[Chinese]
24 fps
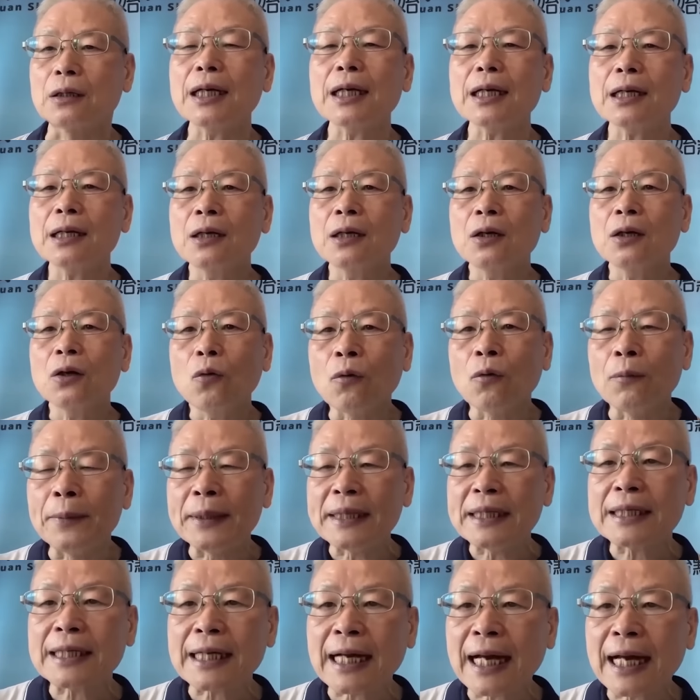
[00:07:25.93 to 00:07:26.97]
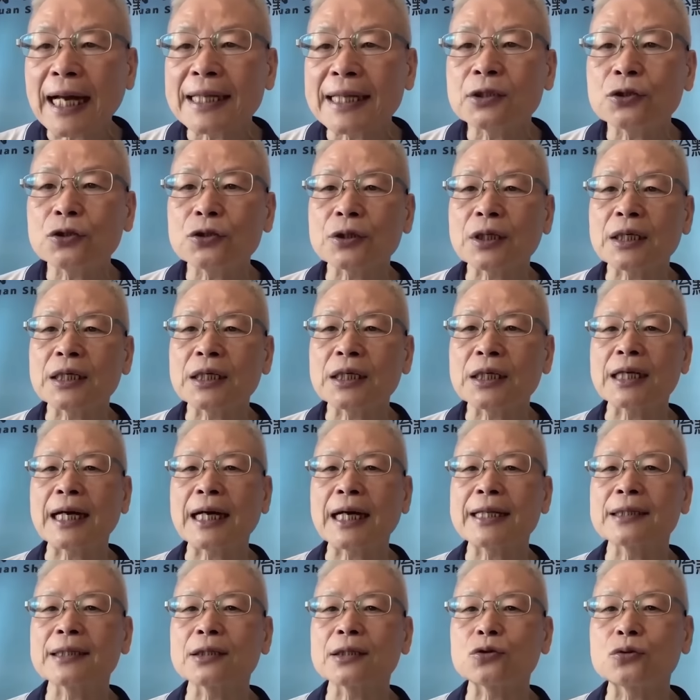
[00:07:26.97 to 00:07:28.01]
那我们一看就可以
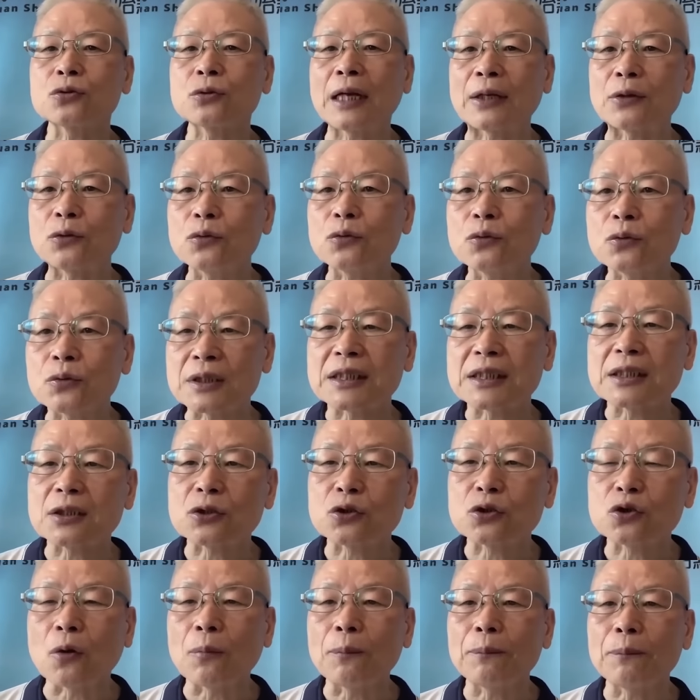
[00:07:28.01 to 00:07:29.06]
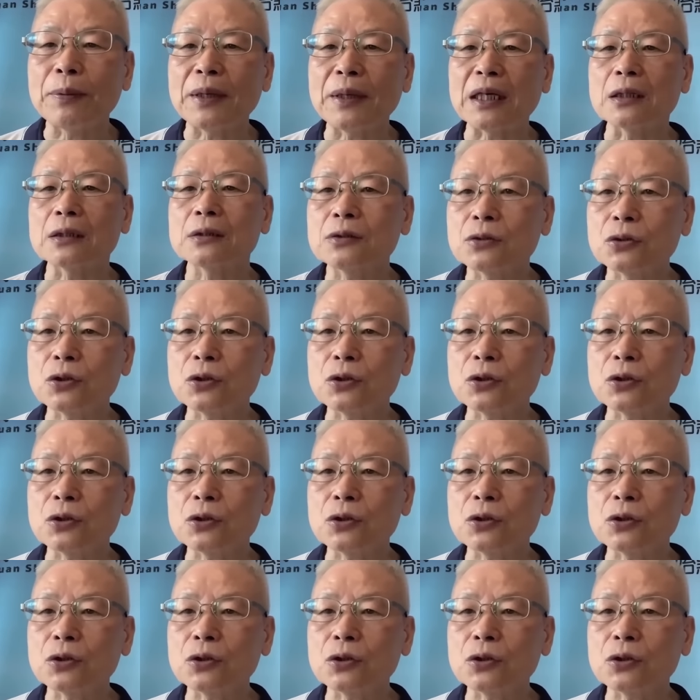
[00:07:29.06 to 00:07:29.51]
看得出来，如果是重病，